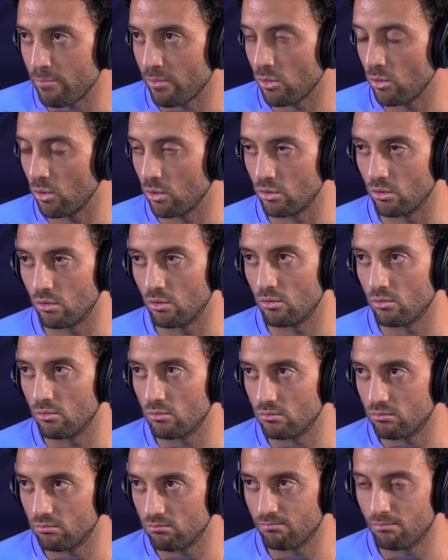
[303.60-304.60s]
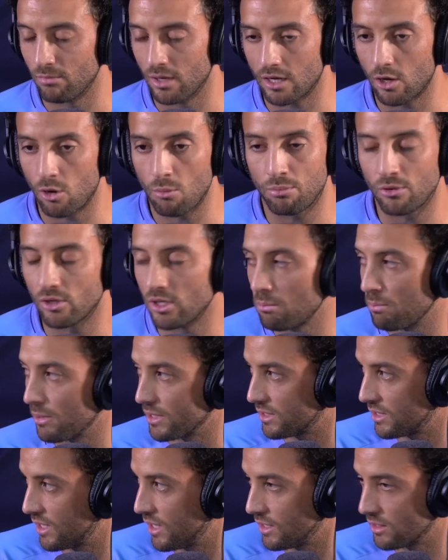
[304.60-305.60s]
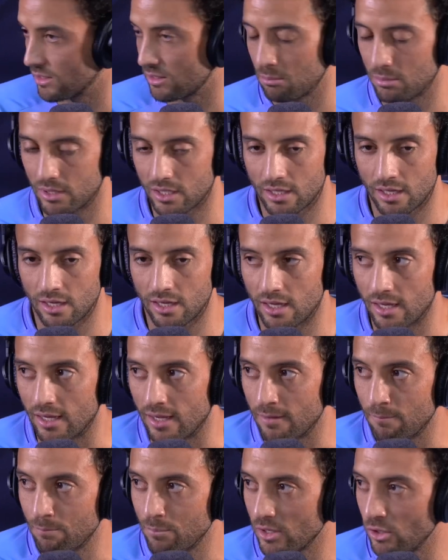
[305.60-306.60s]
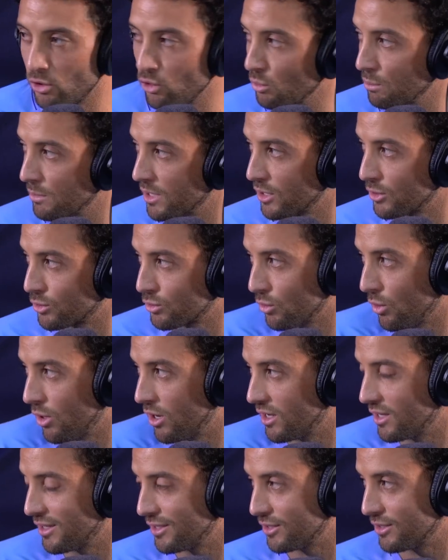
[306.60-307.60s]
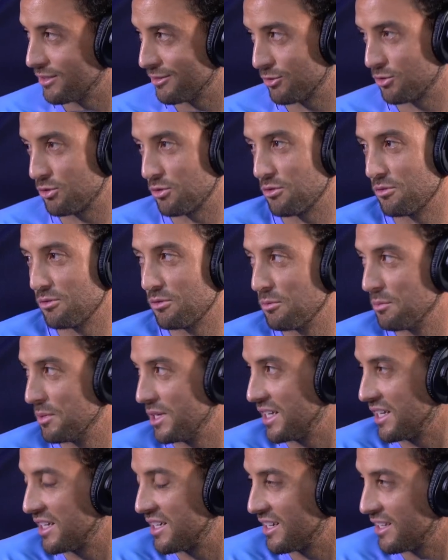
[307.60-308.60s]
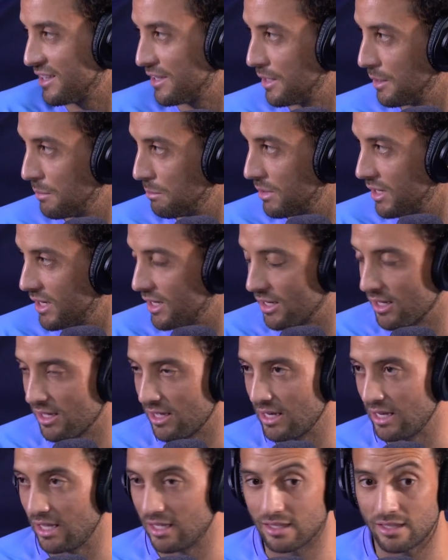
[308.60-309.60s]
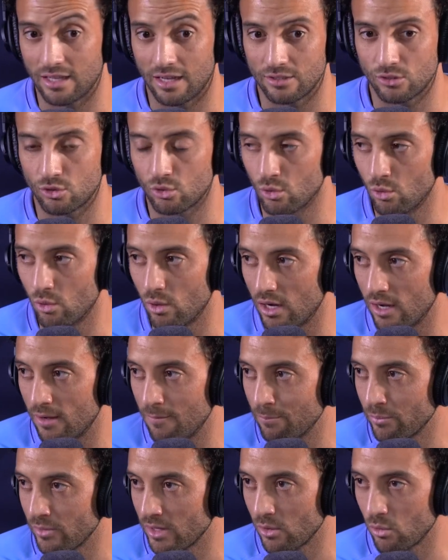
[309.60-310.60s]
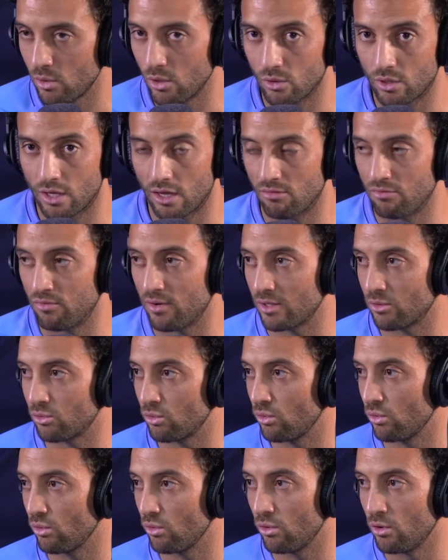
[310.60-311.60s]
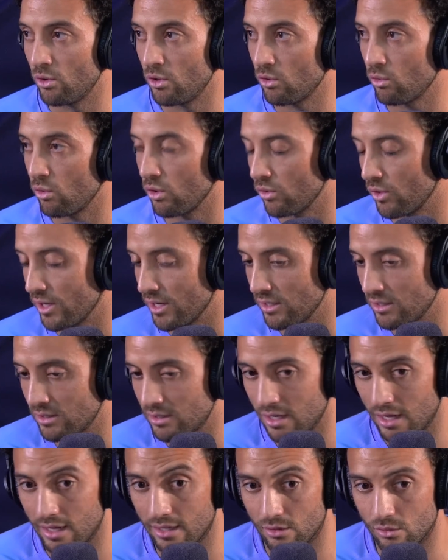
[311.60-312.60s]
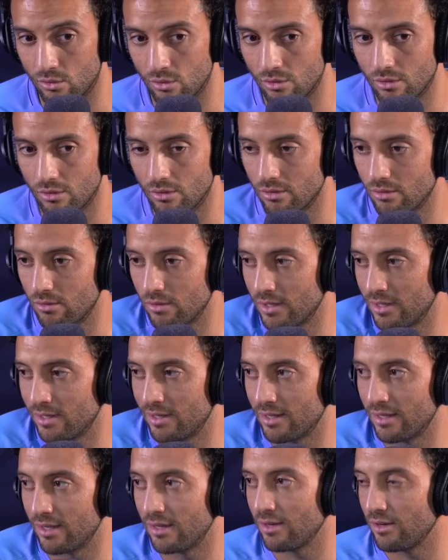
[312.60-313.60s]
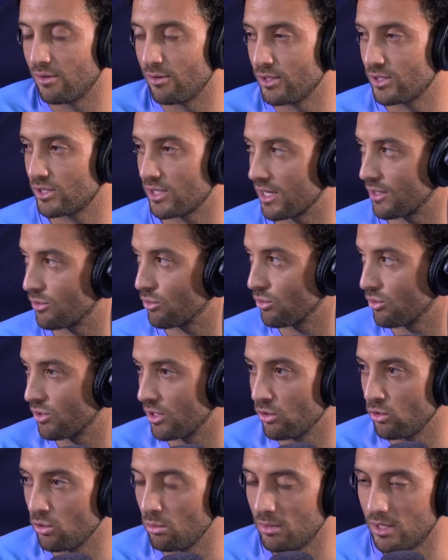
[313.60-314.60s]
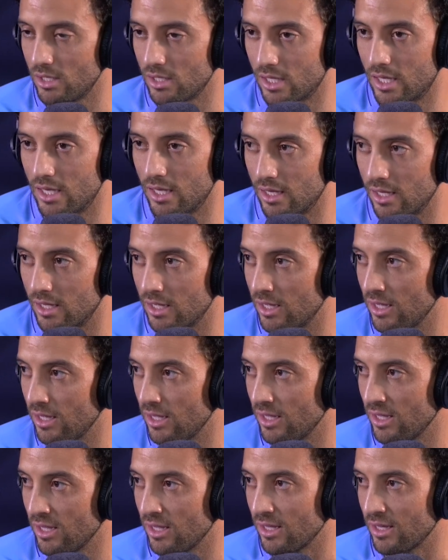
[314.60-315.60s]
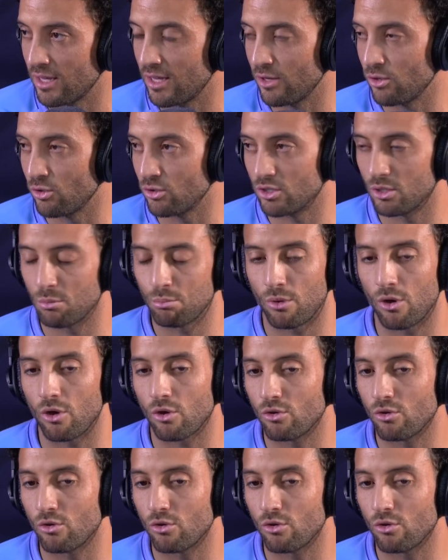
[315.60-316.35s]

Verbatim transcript: non, non, manca un po' di pazienza perché i numeri suoi sono numeri incredibili, la età sua, quello che ha fatto quando ha iniziato, quindi lui c'è tutti i numeri che, che non si può